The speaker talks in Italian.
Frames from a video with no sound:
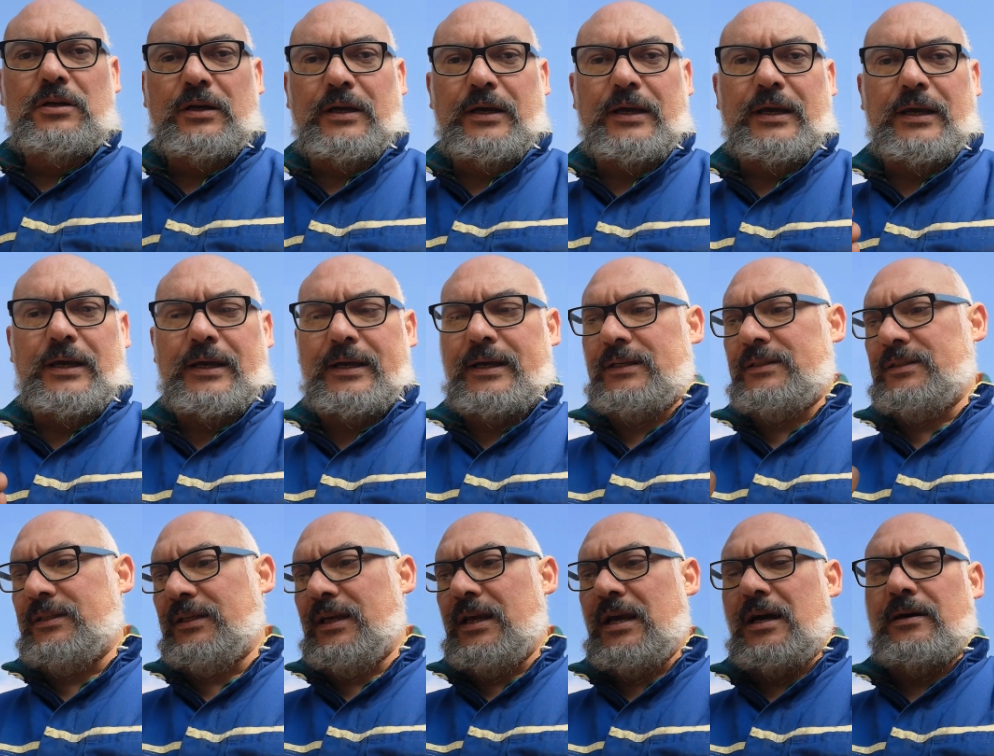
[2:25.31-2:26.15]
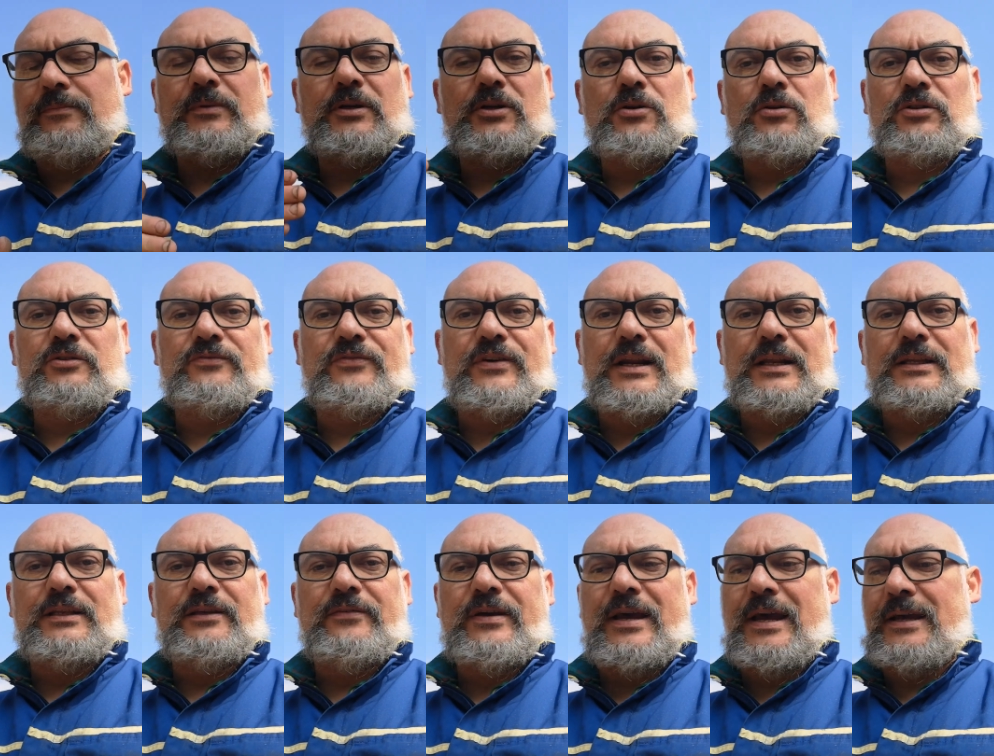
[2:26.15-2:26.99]
eh, che sia
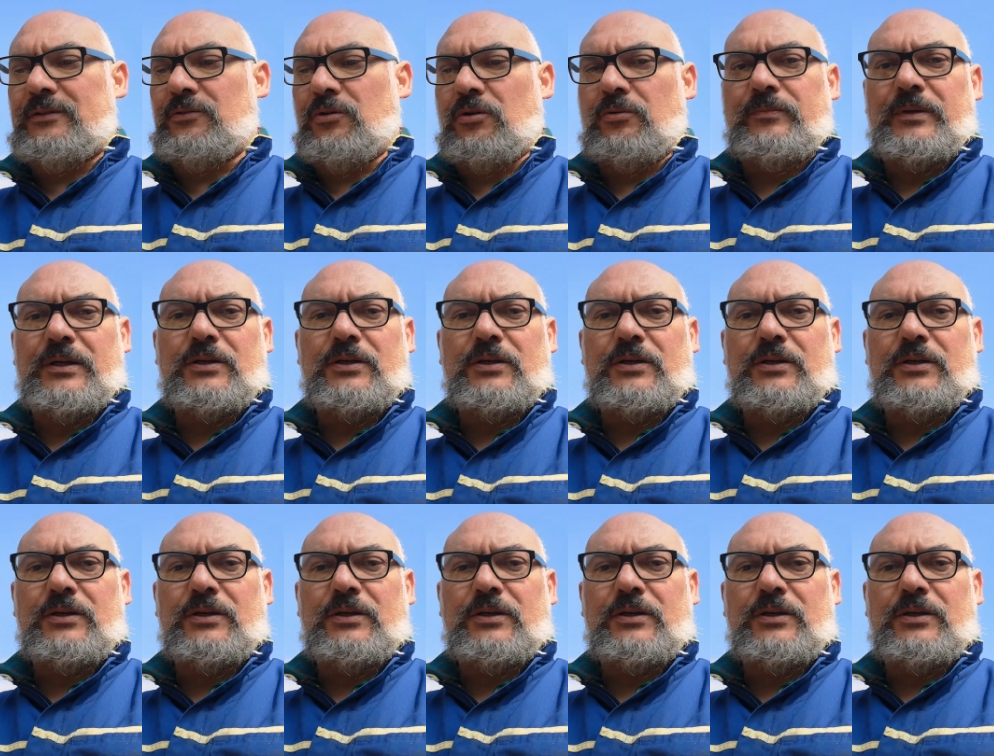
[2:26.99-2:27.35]
microsfere di vetro,